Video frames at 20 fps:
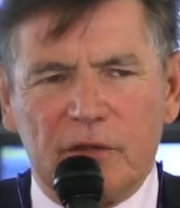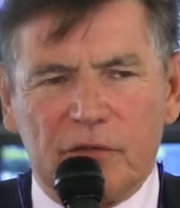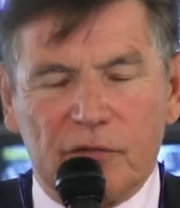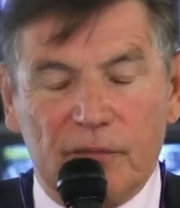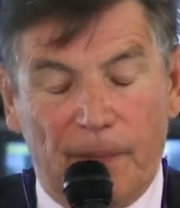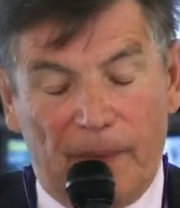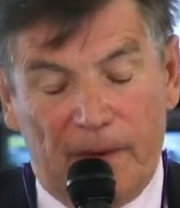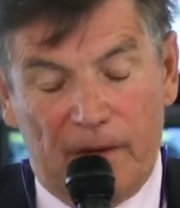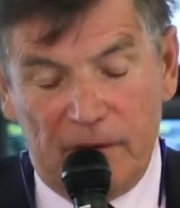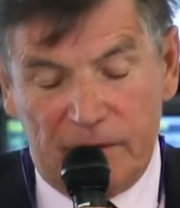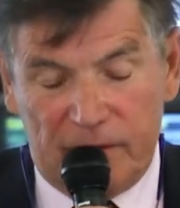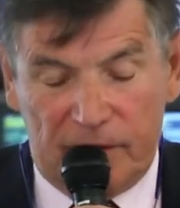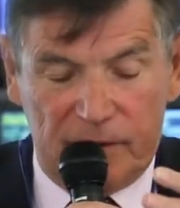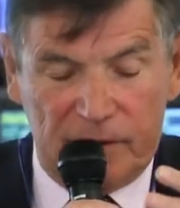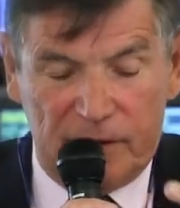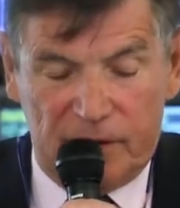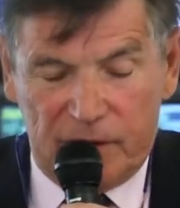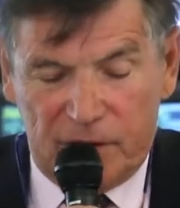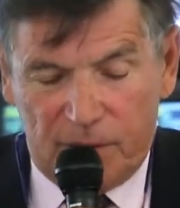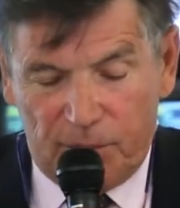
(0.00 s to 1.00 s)
neige. Et c'est
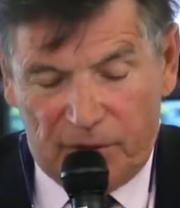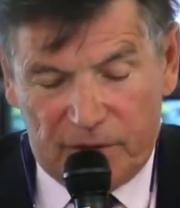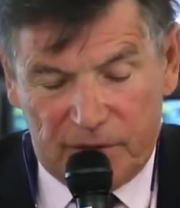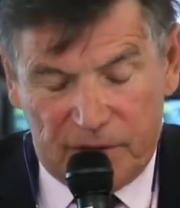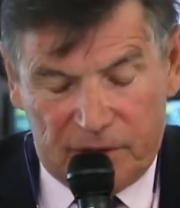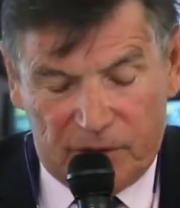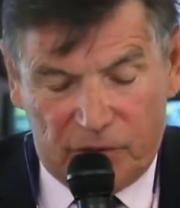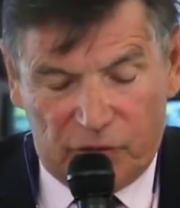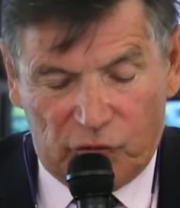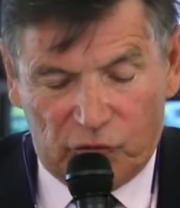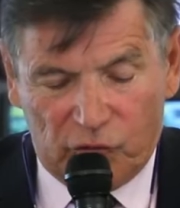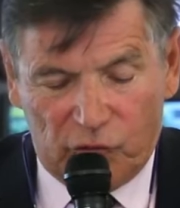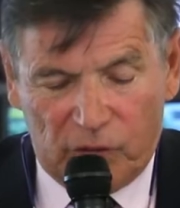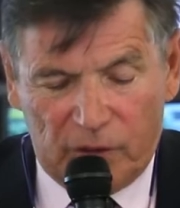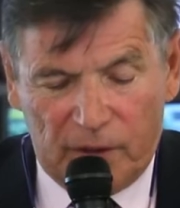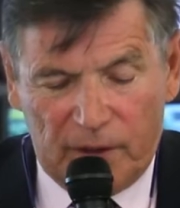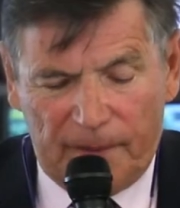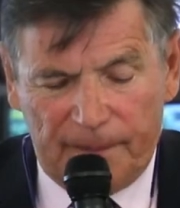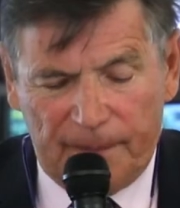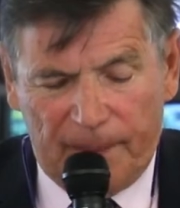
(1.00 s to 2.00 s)
ce qui s'est passé ce
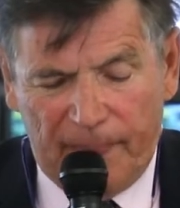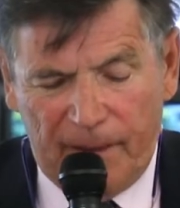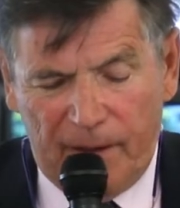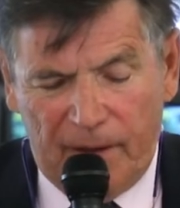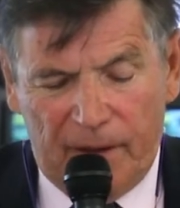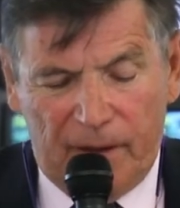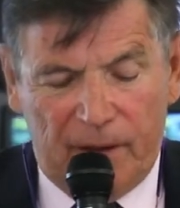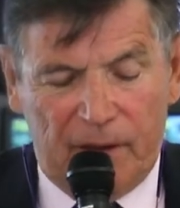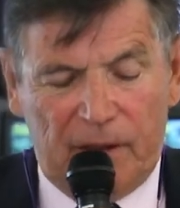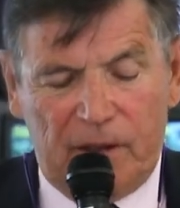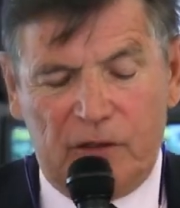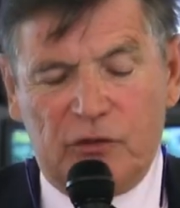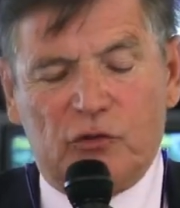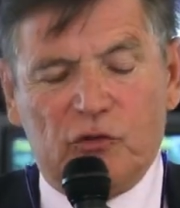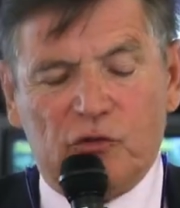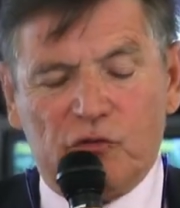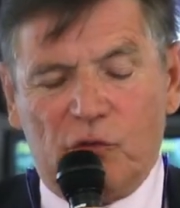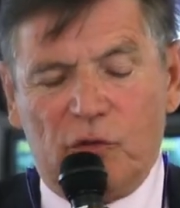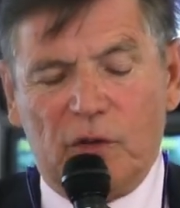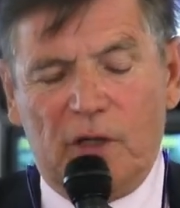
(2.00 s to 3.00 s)
jour-là. Et
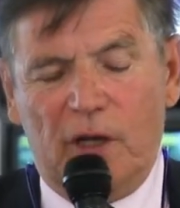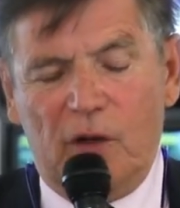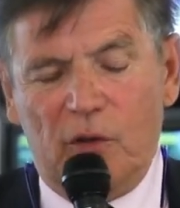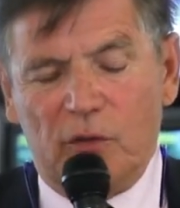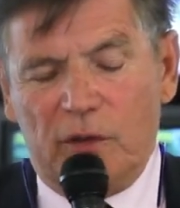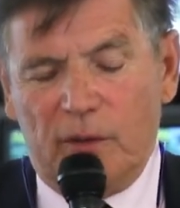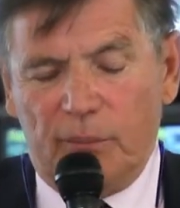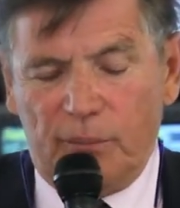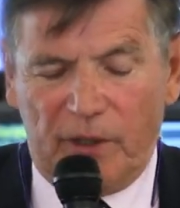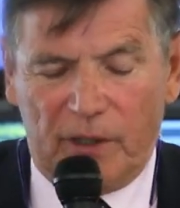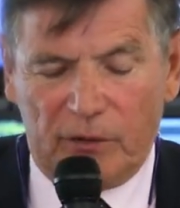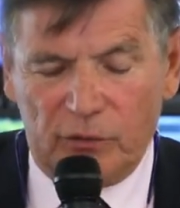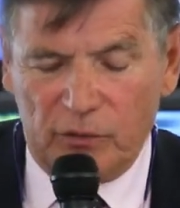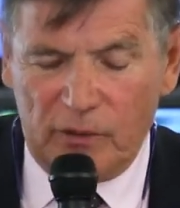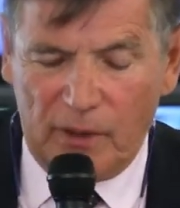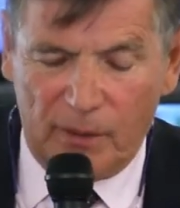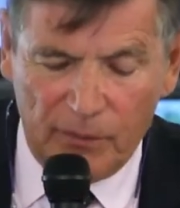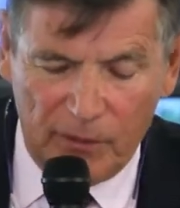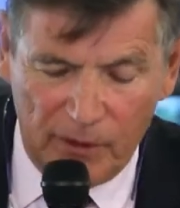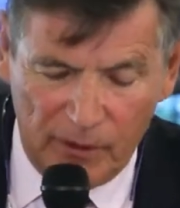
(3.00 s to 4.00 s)
ce jour-là, on a
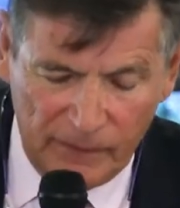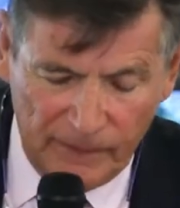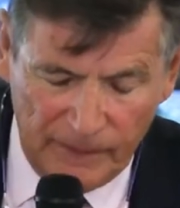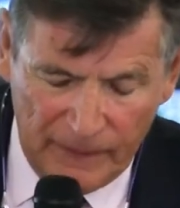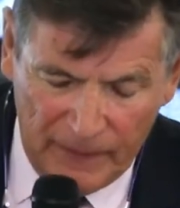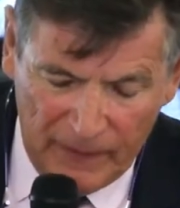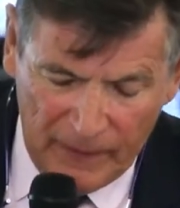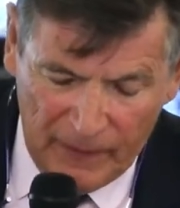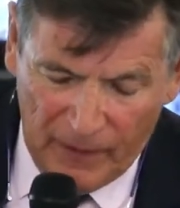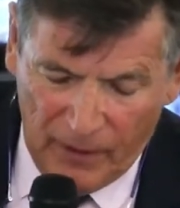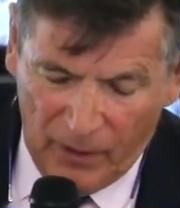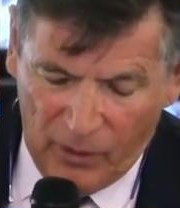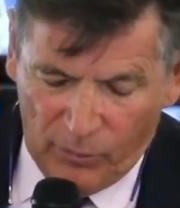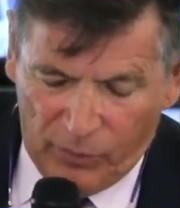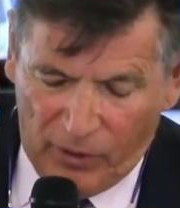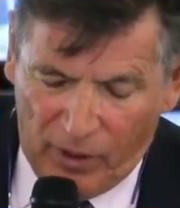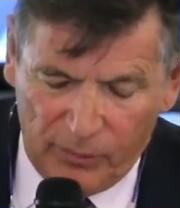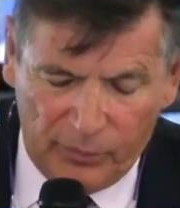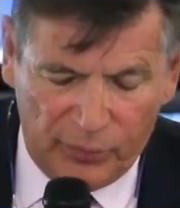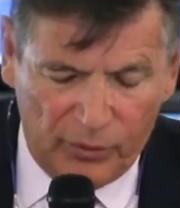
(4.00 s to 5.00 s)
perdu la main
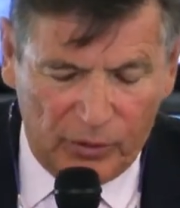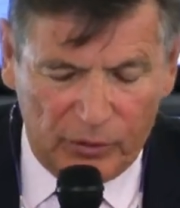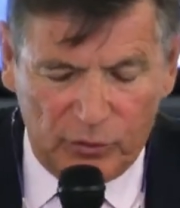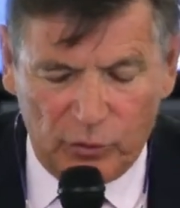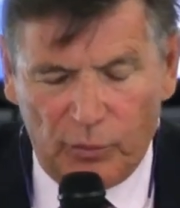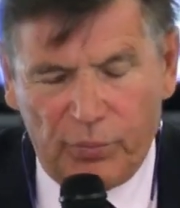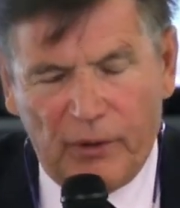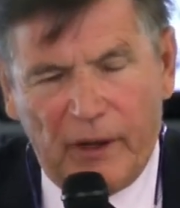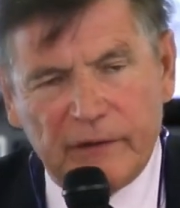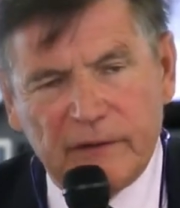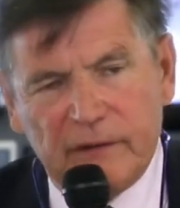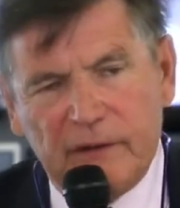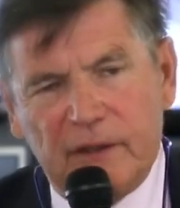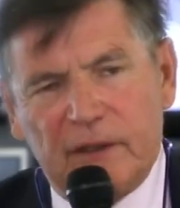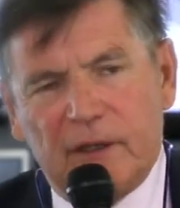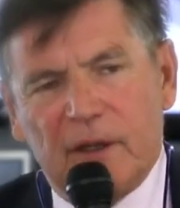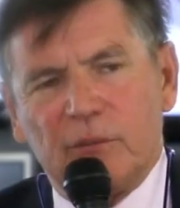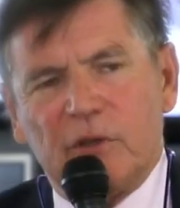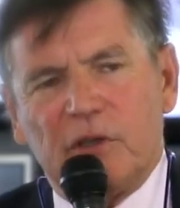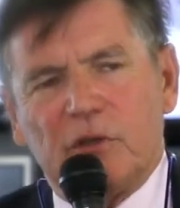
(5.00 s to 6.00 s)
par rapport à nos
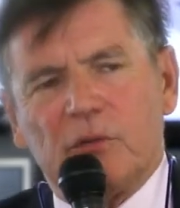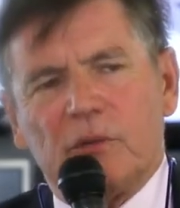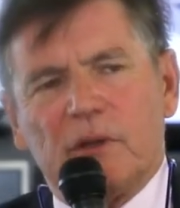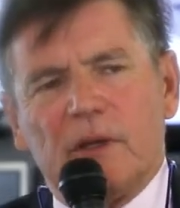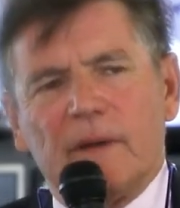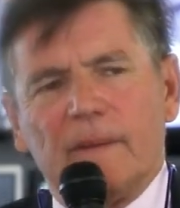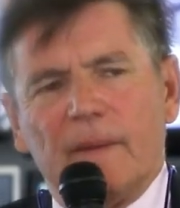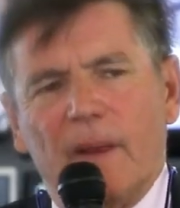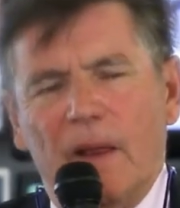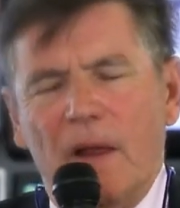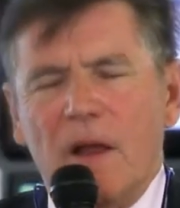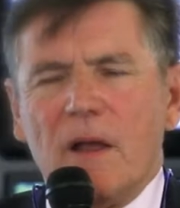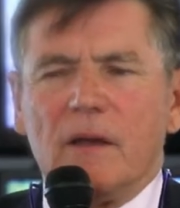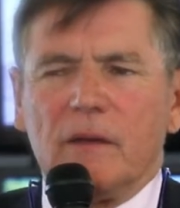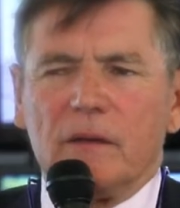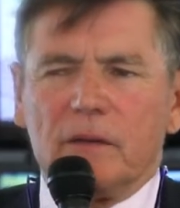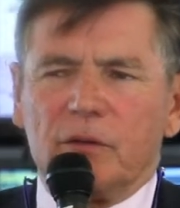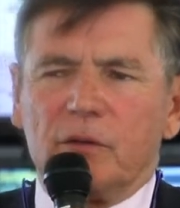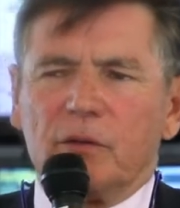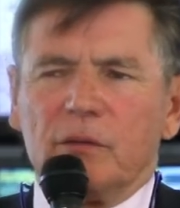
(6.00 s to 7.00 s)
pratiques habituelles
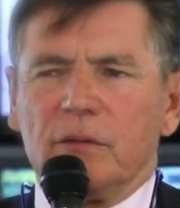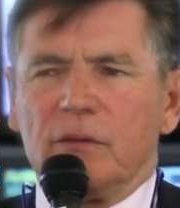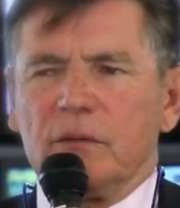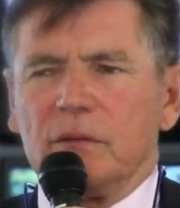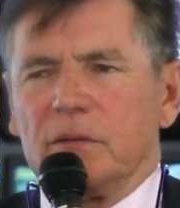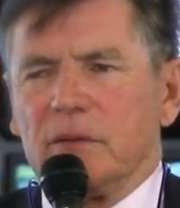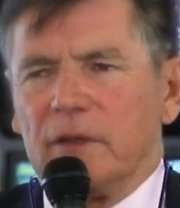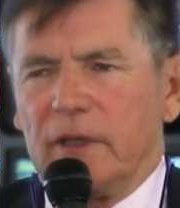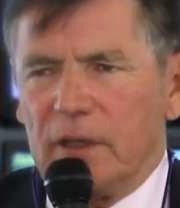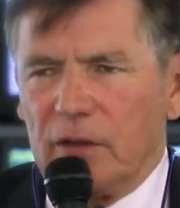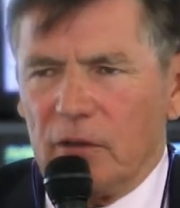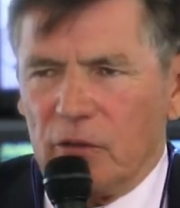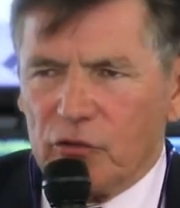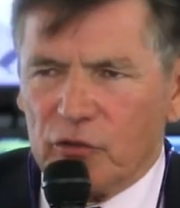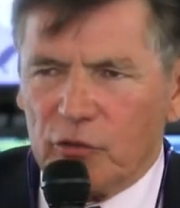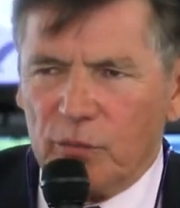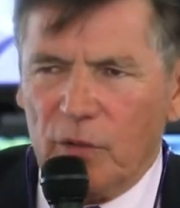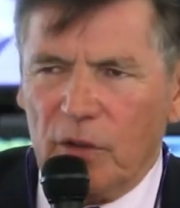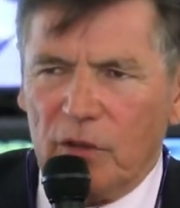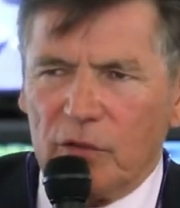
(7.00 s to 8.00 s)
de
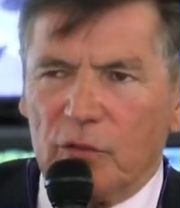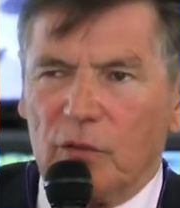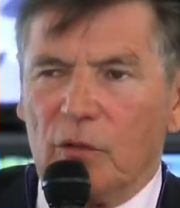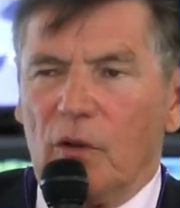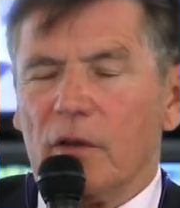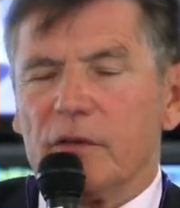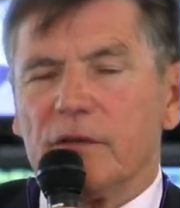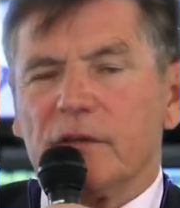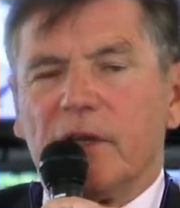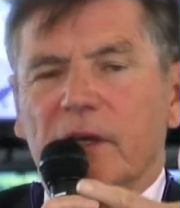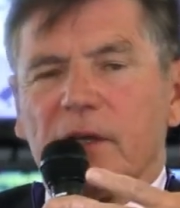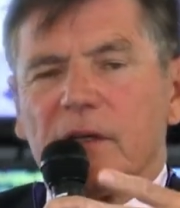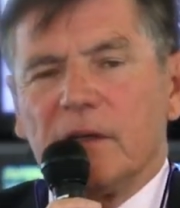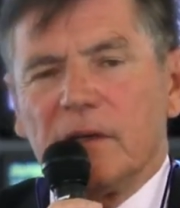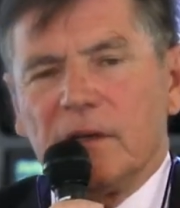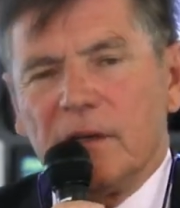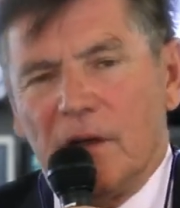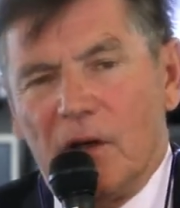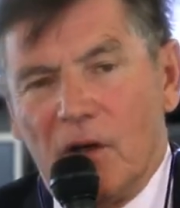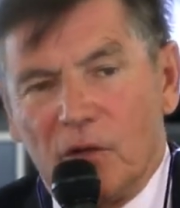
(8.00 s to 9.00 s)
déclenchement de l'ORSEC
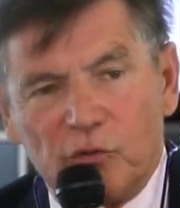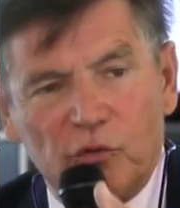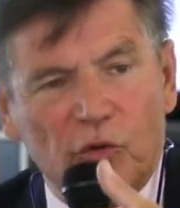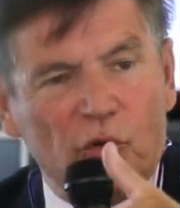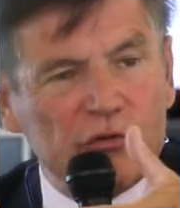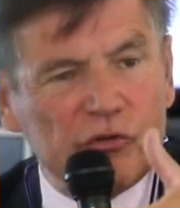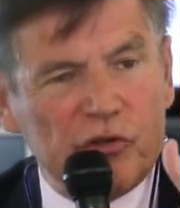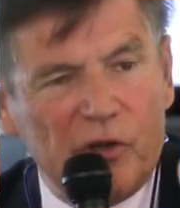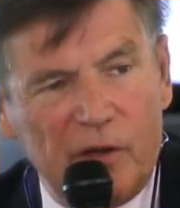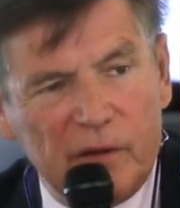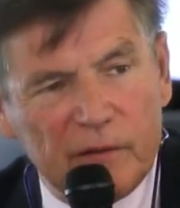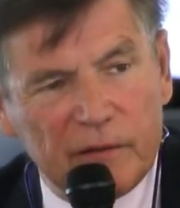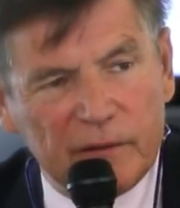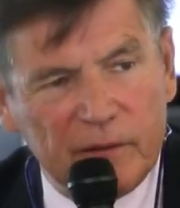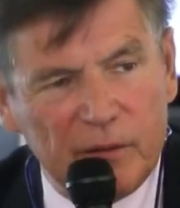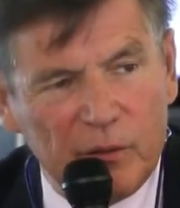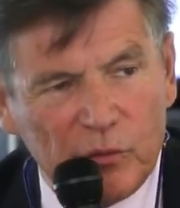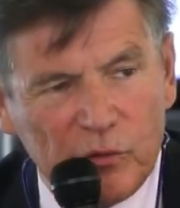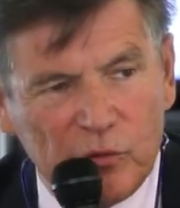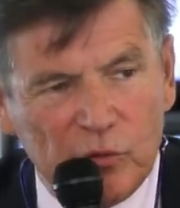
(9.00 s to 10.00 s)
en
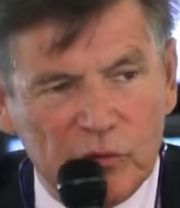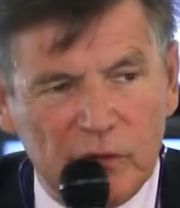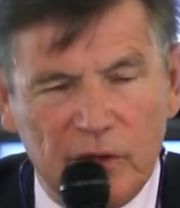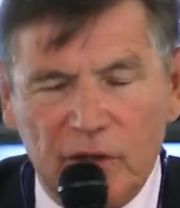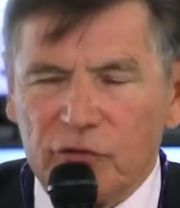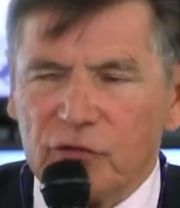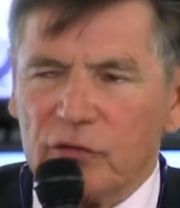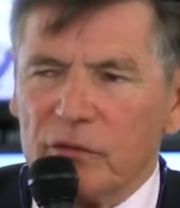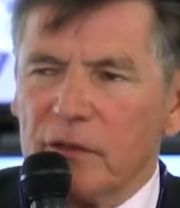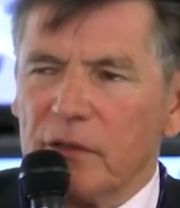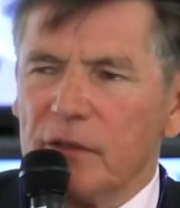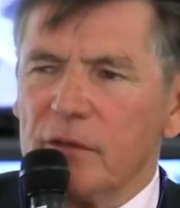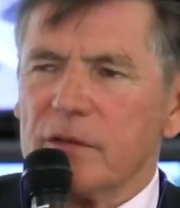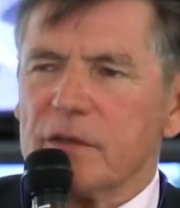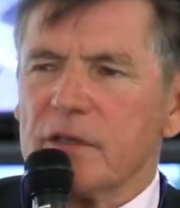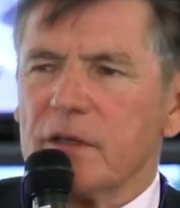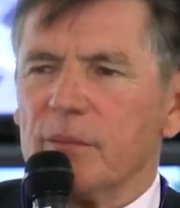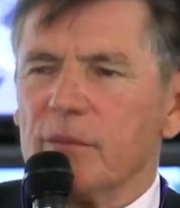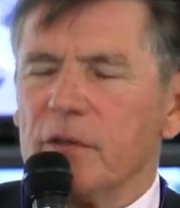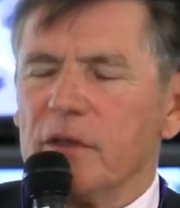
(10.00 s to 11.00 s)
urgence au cours de la journée de
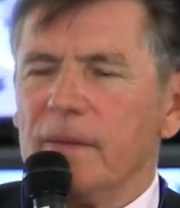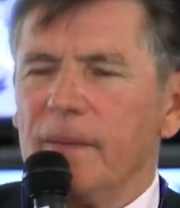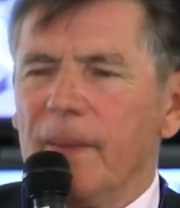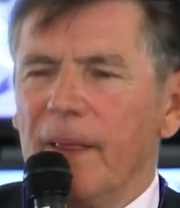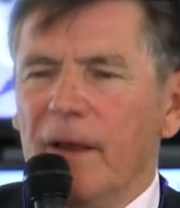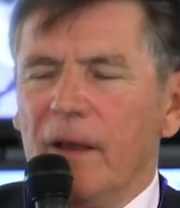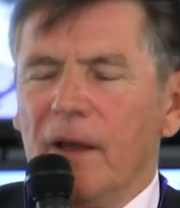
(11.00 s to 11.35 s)
samedi,